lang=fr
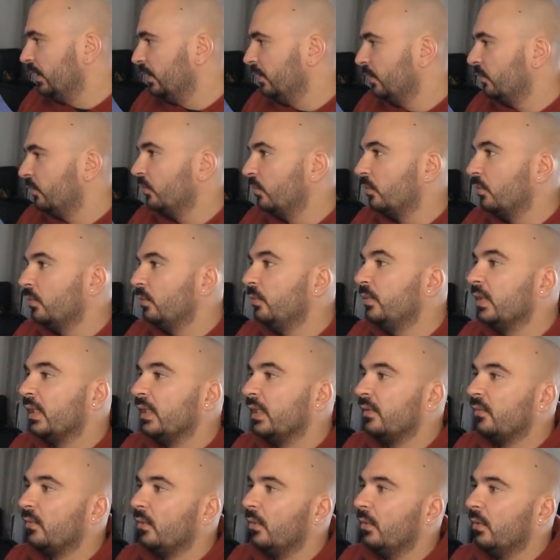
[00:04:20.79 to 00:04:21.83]
donc le
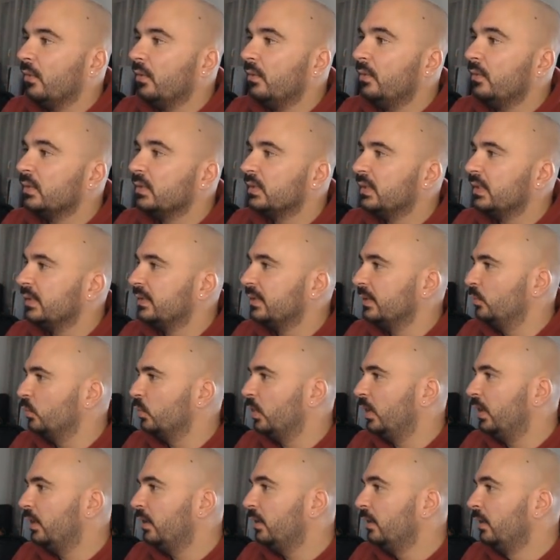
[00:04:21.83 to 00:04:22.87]
dresseur, ça c'est
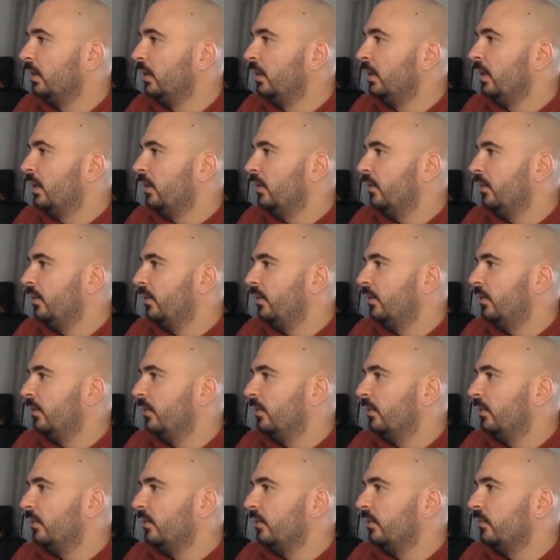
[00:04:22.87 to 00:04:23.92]
moi,
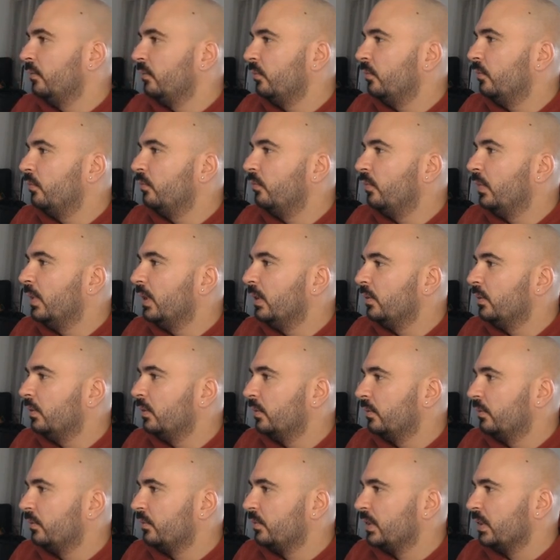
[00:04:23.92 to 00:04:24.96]
euh, donc on voit euh,
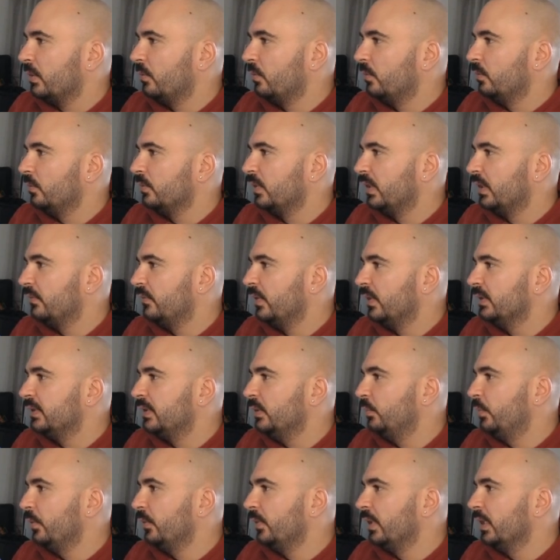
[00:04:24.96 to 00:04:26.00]
que j'ai rencontré 26
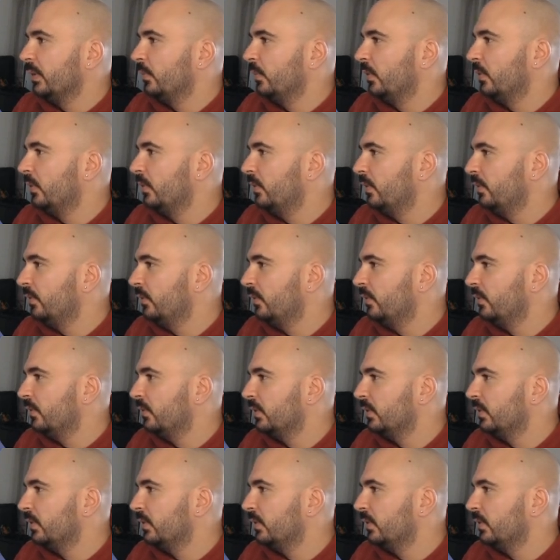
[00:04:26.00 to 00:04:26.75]
Pokémon.